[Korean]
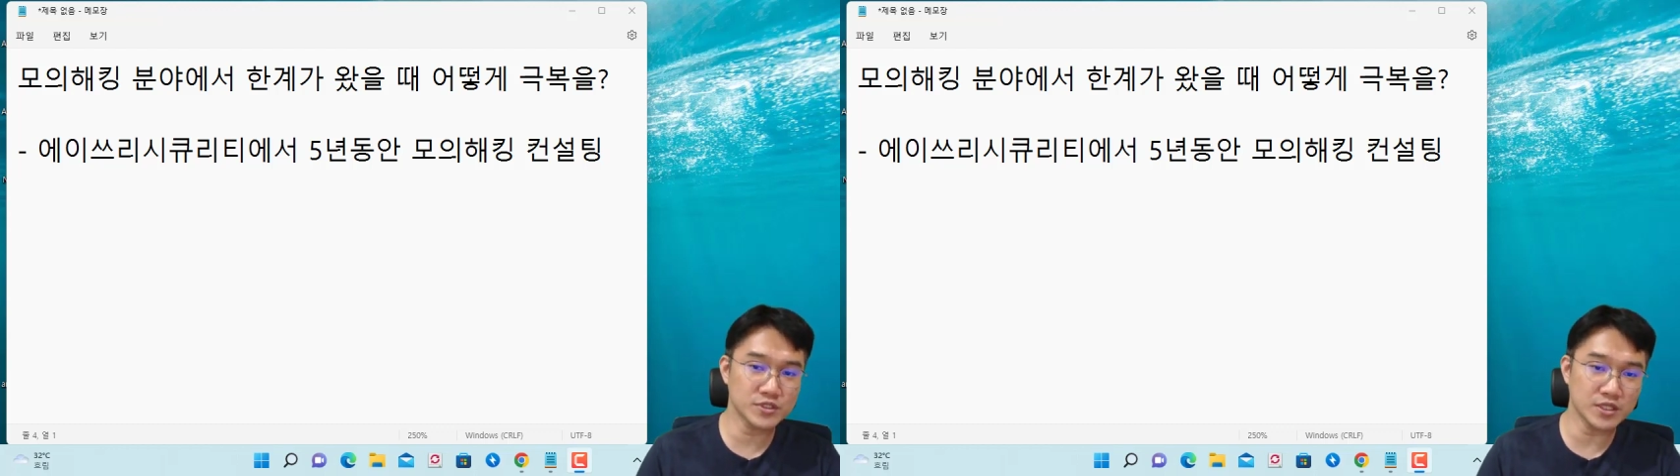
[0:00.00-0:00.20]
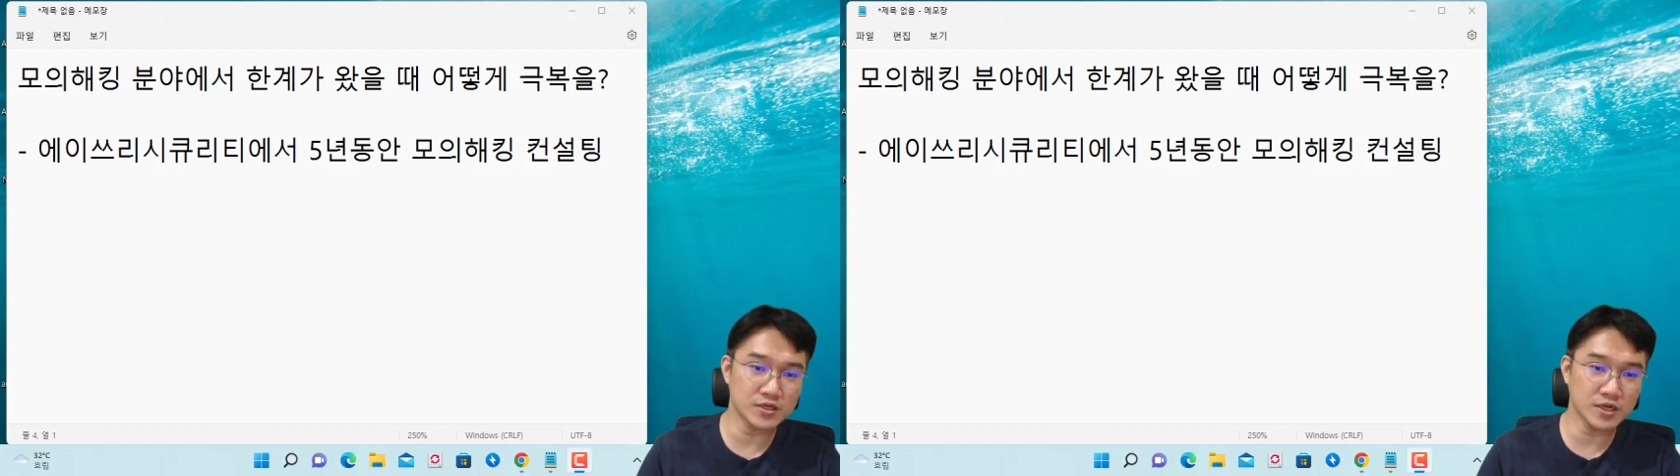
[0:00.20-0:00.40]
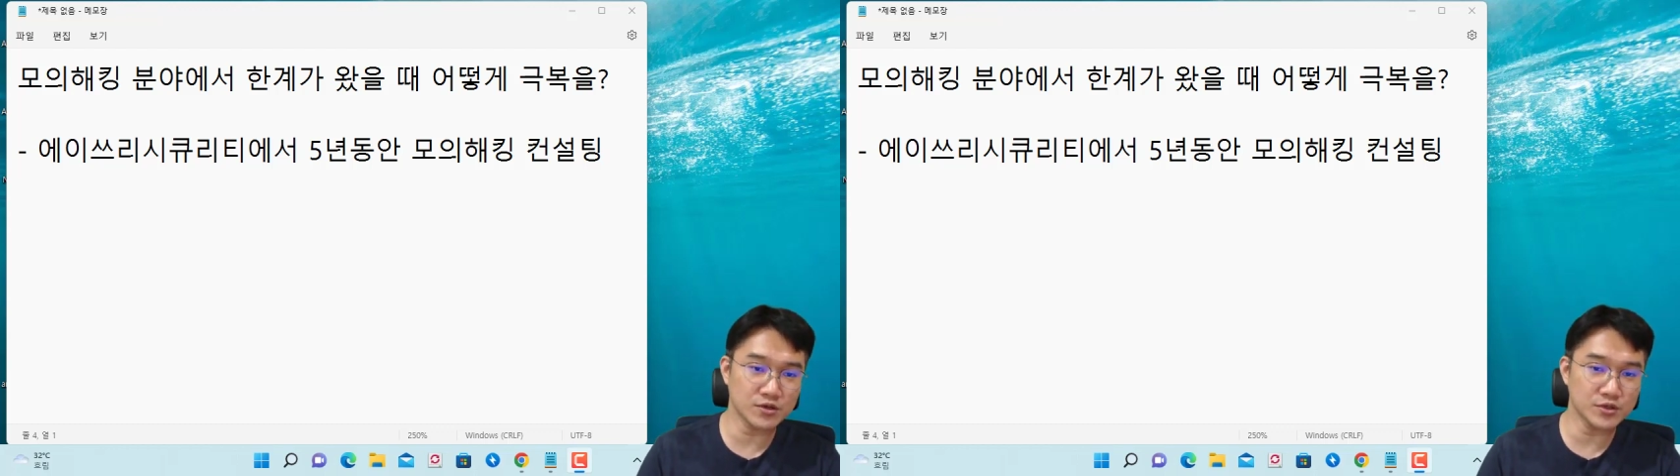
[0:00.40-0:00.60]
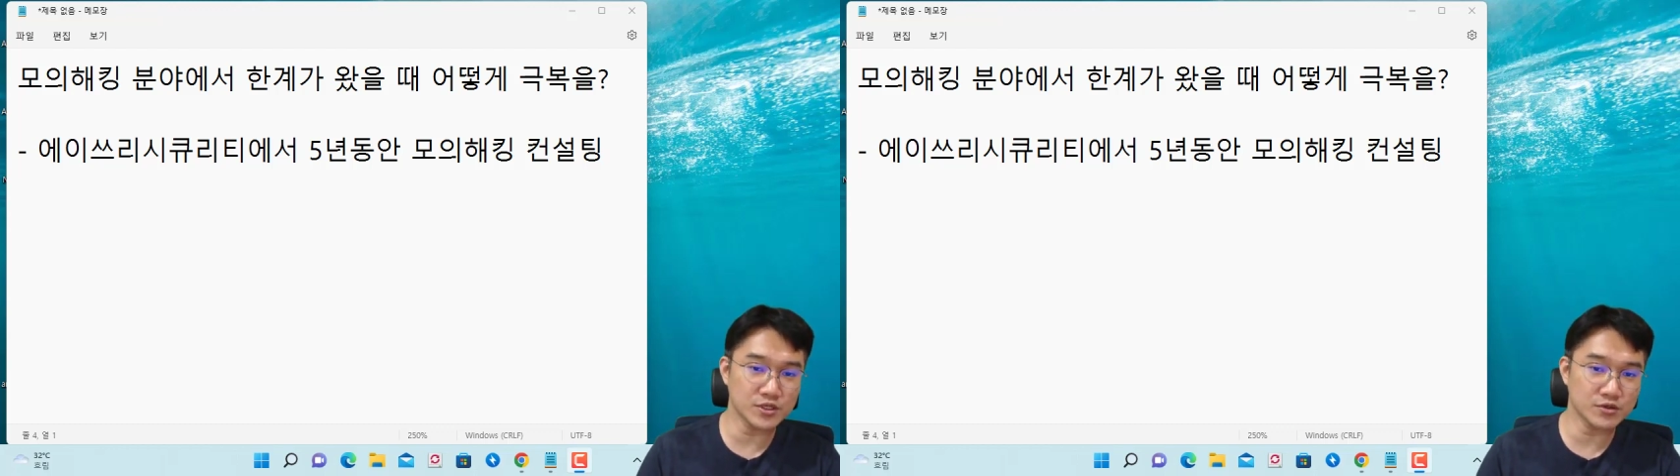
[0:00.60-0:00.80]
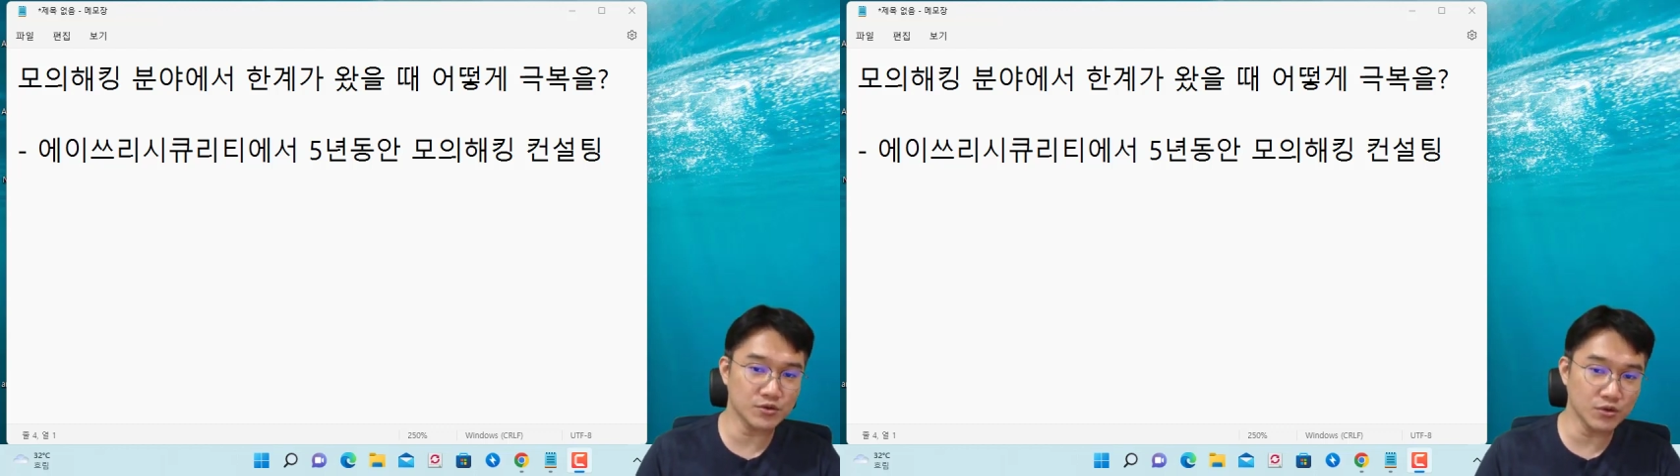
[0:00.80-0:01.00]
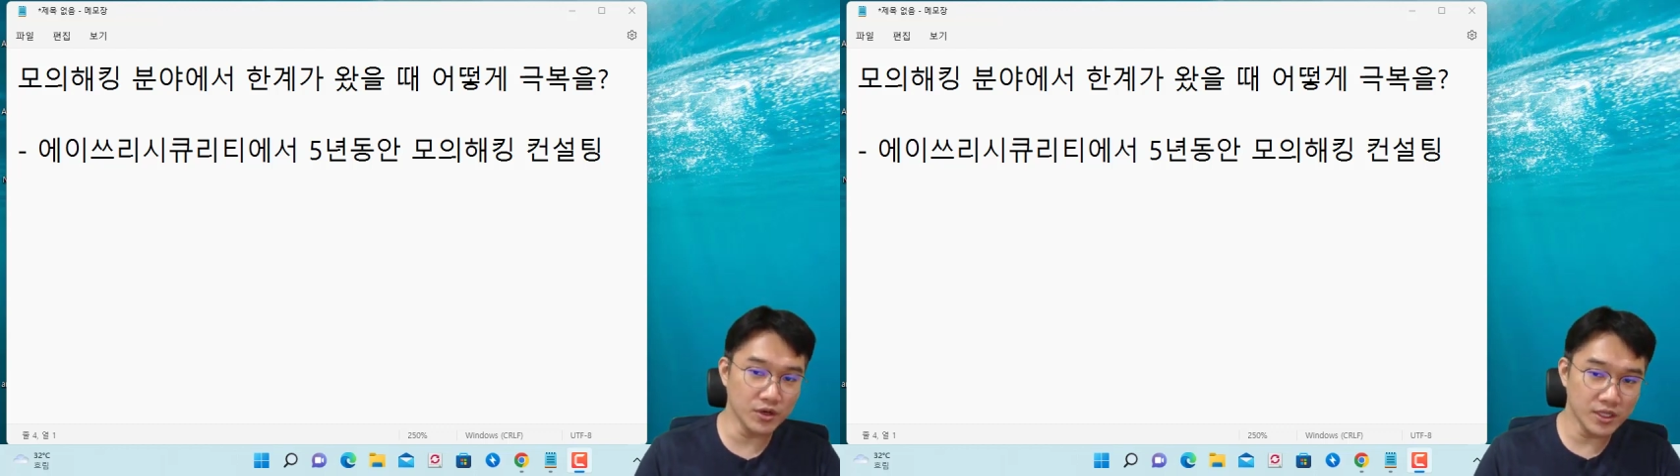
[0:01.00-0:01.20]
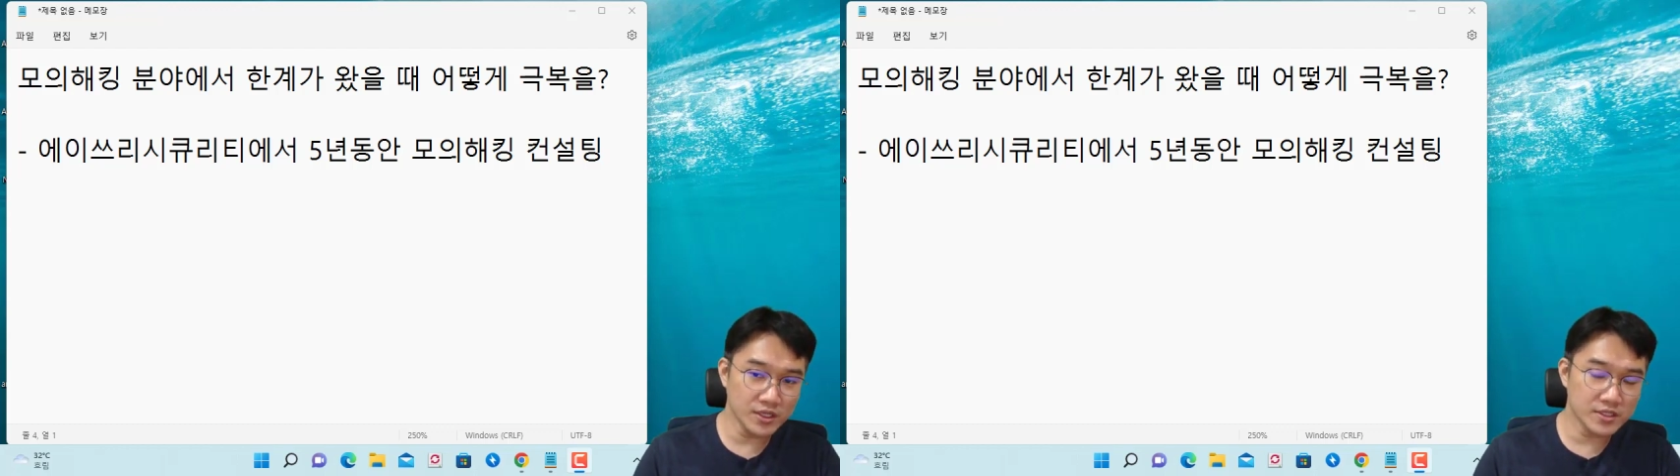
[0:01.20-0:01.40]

진행을 하고 있고